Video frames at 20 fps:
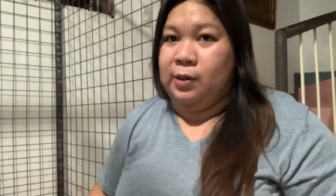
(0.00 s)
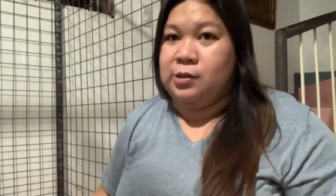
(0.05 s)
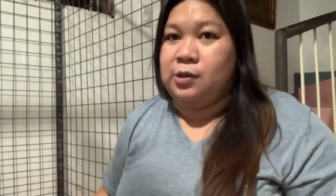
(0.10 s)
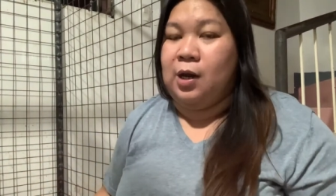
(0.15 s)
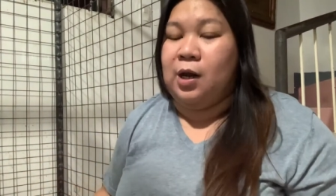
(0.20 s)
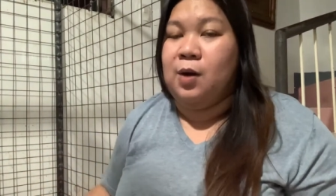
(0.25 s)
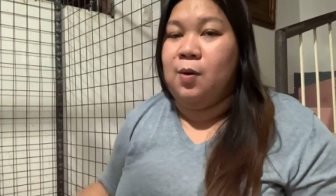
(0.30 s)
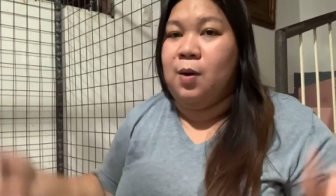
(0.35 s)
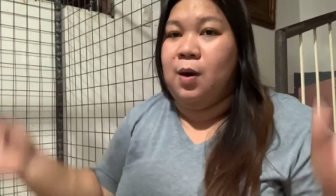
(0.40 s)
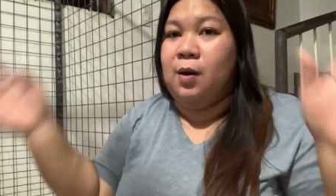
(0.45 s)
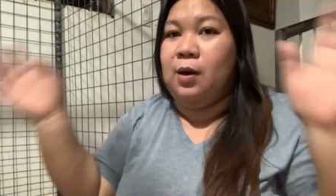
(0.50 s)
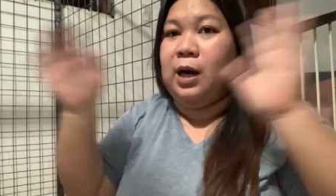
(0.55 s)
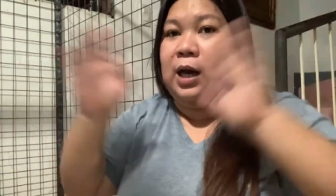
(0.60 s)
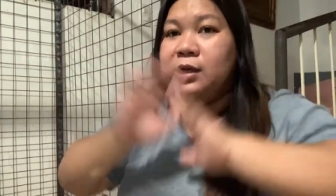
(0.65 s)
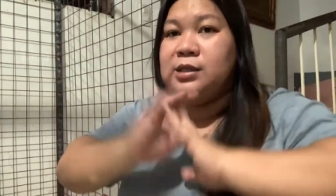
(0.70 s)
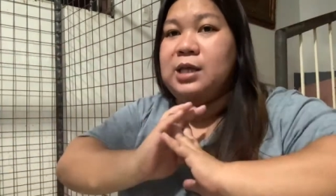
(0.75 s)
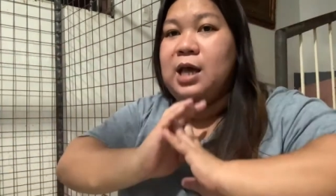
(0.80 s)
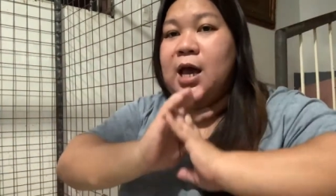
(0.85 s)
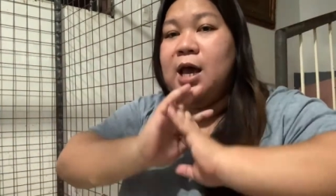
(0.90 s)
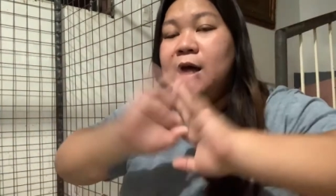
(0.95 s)
So, anyway
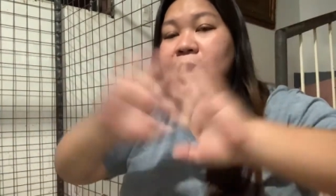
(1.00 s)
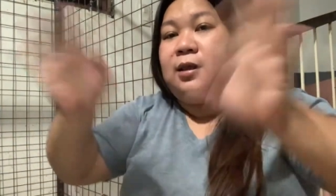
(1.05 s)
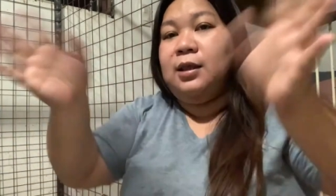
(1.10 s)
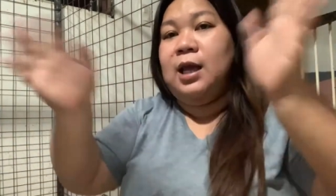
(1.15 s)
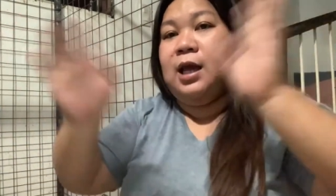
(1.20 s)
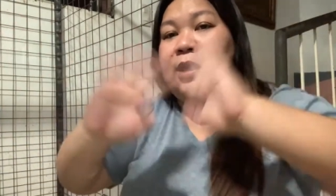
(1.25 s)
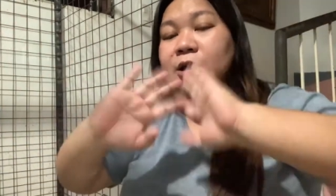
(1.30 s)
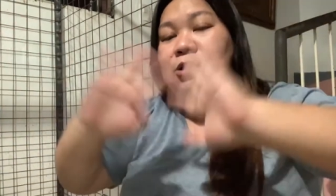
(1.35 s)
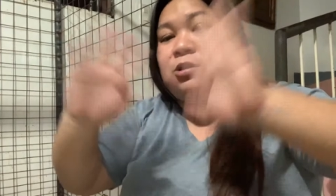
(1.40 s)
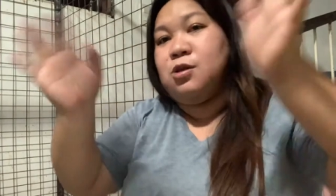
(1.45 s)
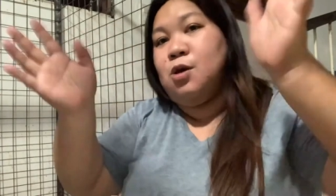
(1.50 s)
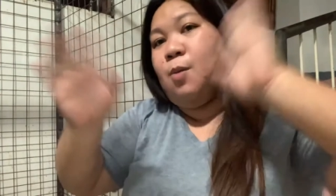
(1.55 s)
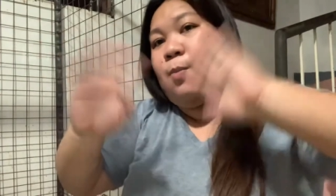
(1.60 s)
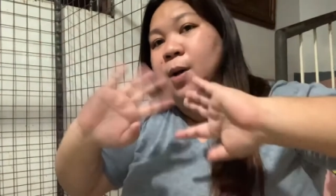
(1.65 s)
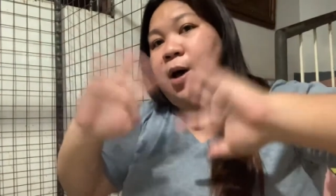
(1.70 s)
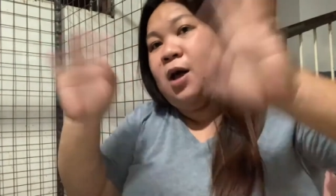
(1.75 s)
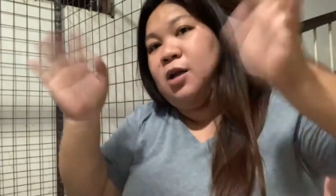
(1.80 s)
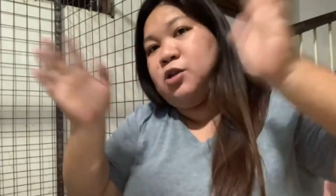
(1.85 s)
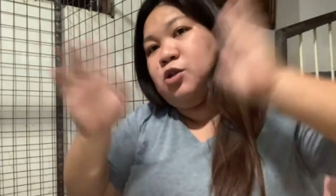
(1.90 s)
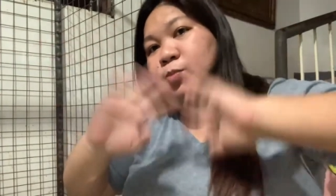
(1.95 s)
guys, thank you so
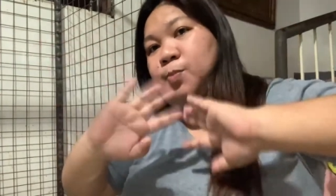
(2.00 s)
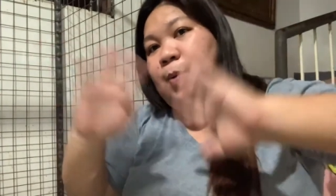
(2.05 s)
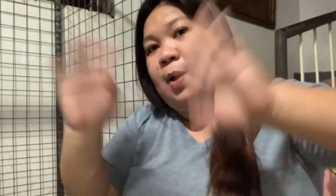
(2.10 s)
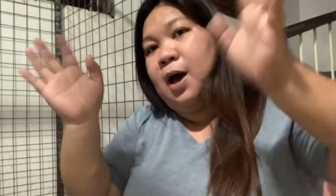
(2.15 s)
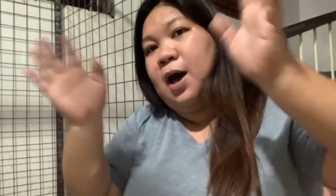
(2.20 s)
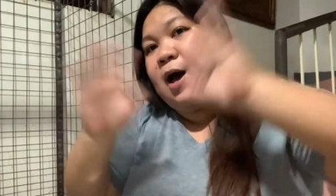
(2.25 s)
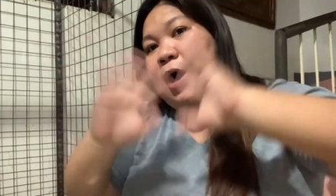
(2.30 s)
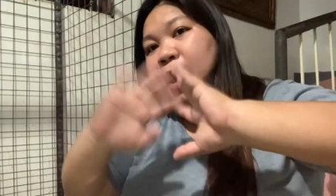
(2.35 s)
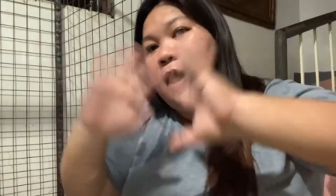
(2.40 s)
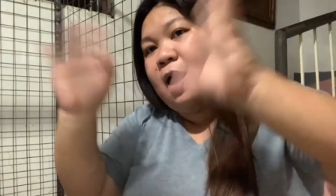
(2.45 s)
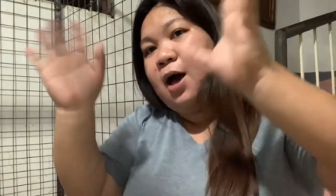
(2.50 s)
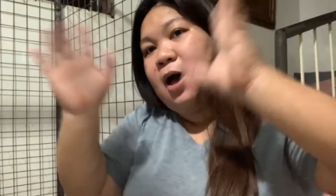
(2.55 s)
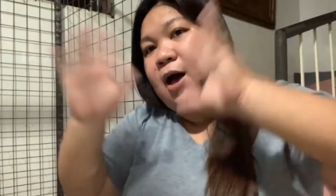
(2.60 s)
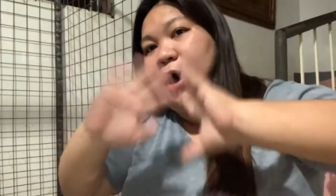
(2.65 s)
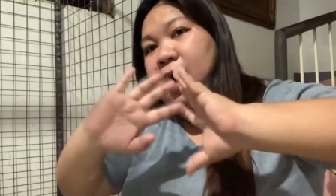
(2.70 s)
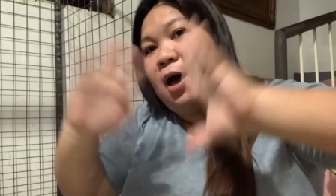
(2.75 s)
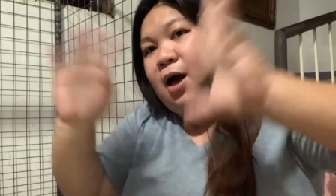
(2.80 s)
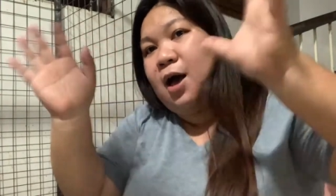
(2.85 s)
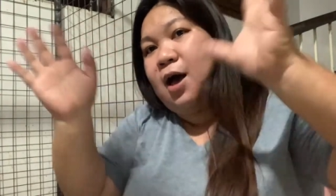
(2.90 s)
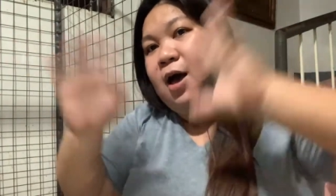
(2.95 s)
much.
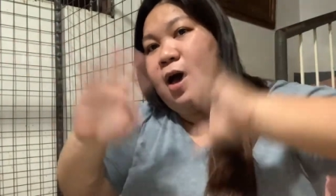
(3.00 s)
Bye!